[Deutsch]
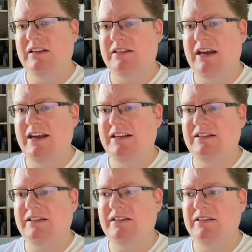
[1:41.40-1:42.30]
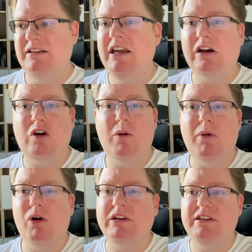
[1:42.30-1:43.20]
Das heißt, Tiere
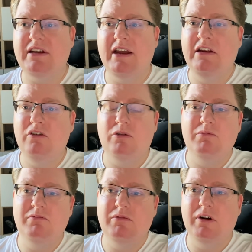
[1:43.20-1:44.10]
kommen auch nicht dahin, um,